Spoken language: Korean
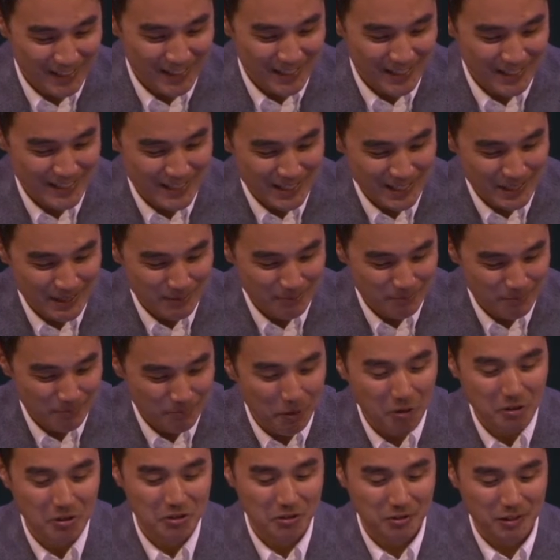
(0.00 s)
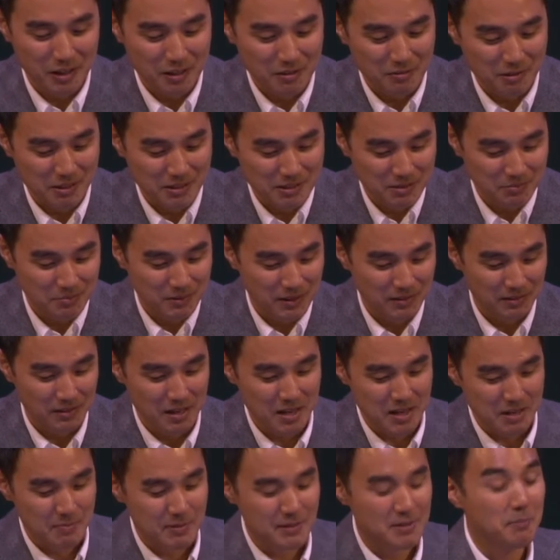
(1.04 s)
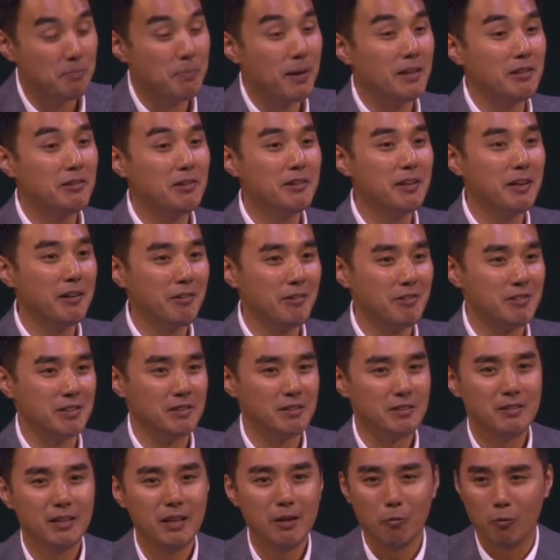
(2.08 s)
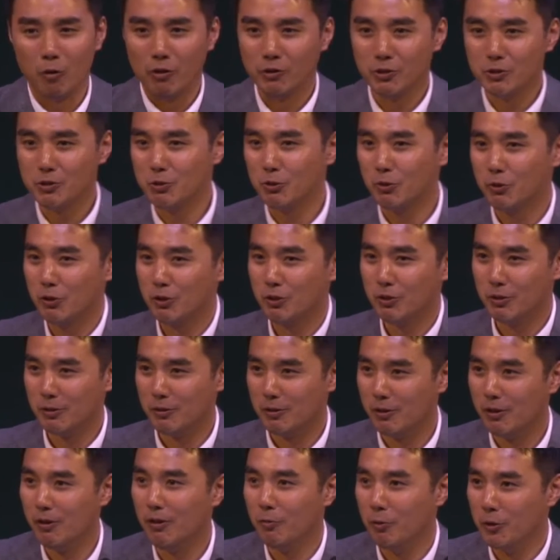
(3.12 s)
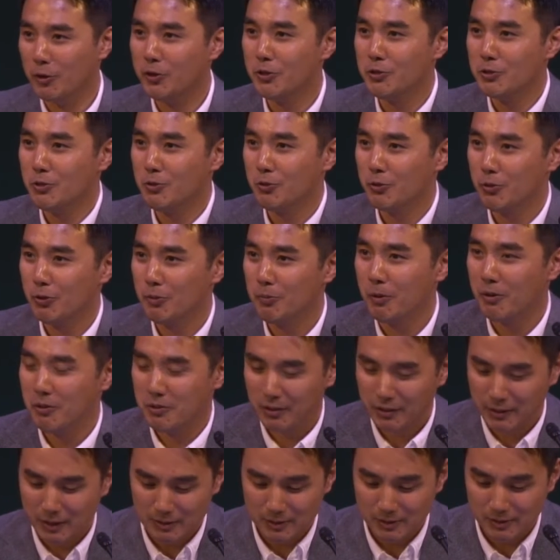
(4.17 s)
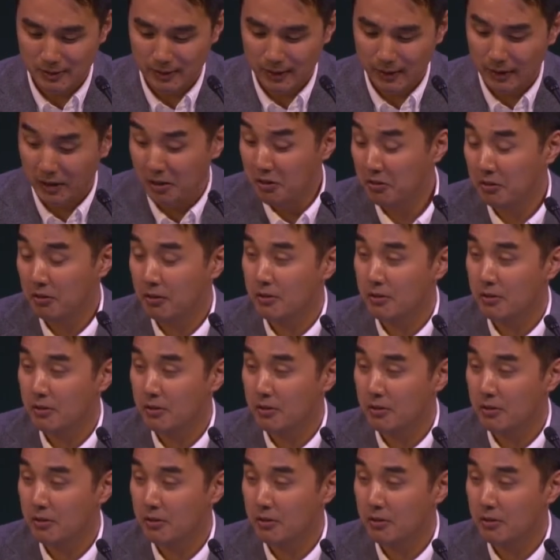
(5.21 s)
이제 번역을 한 것 같습니다. 내 입에서 뱉어낼 것이다. 근데 원어적으로 원어적으로 번역했을 때 개역